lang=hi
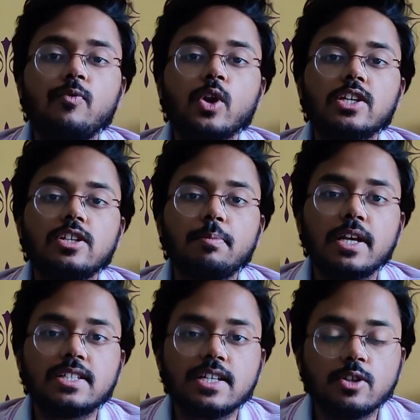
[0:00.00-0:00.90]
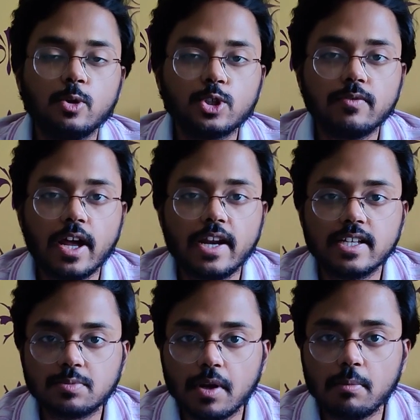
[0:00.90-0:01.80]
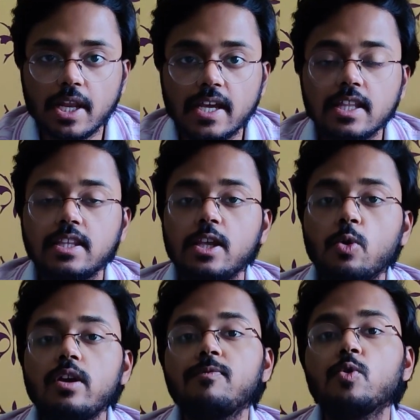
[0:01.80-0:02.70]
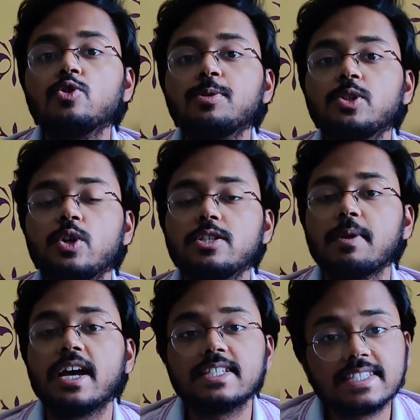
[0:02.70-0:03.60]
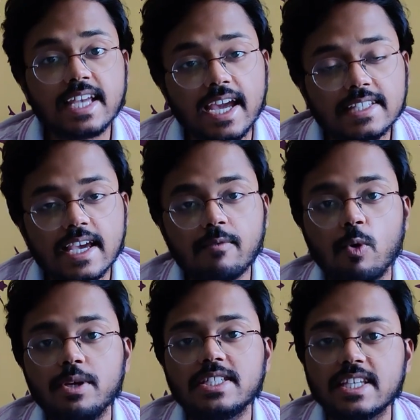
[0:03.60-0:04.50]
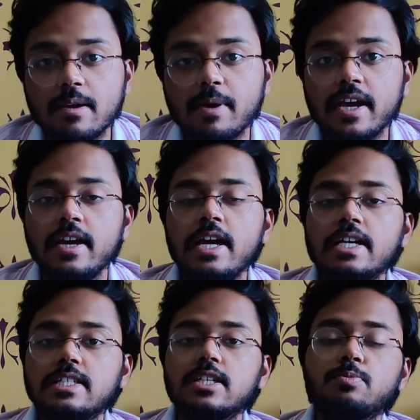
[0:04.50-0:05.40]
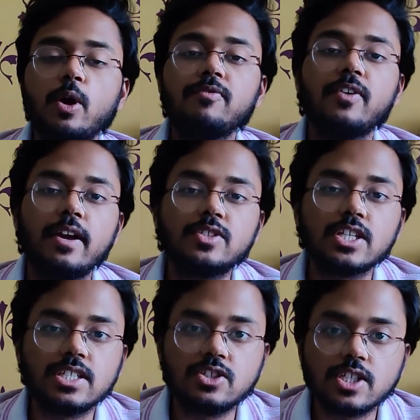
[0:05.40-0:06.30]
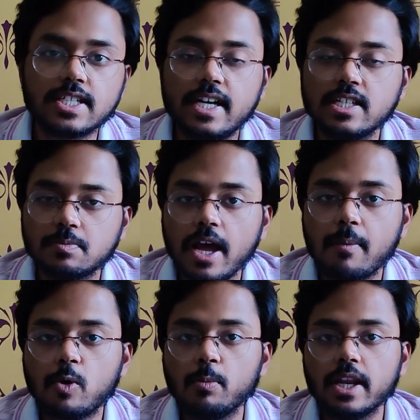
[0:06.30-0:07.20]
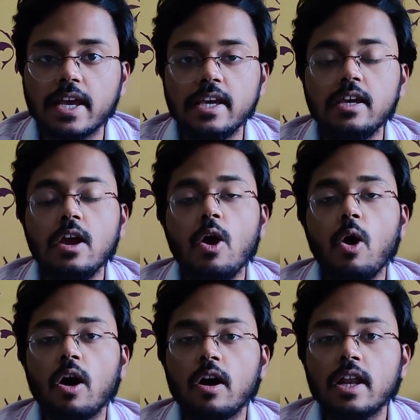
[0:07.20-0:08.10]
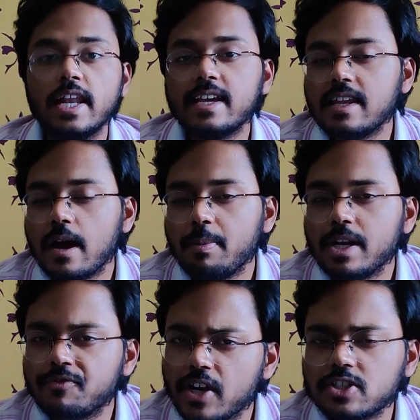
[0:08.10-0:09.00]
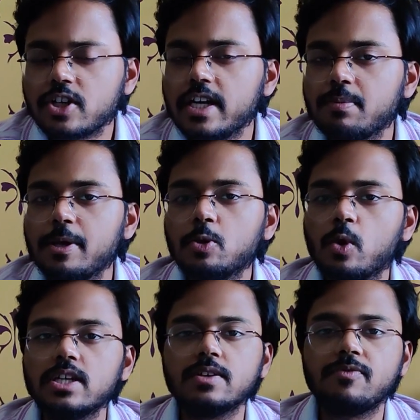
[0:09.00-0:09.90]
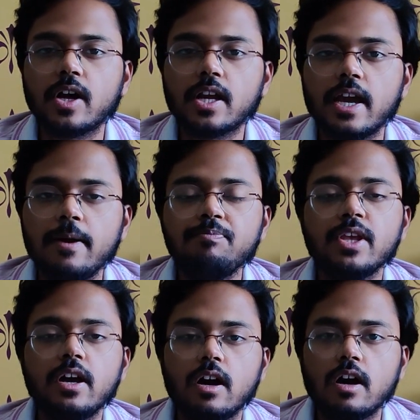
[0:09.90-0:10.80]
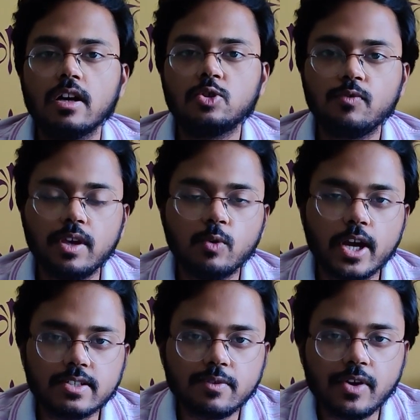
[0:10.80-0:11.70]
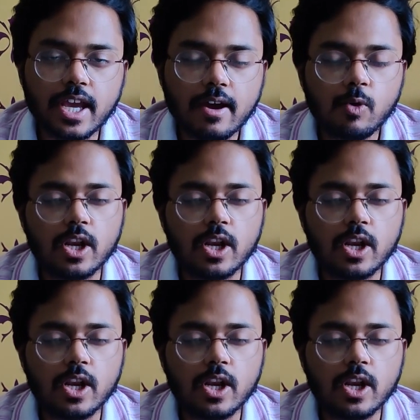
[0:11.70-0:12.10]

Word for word: फुल एच डी प्लस रेजोल्यूशन वाले डिस्प्ले मिलेंगे तीनों ही फोन्स में जो डिस्प्ले का साइज है वो भी सेम है 6.56 इंचेस की डिस्प्ले आपको मिलेगी आ, लेकिन यहाँ पे रिफ्रेश रेट में थोड़ा सा फर्क है आ, जो वीवो X50 है वो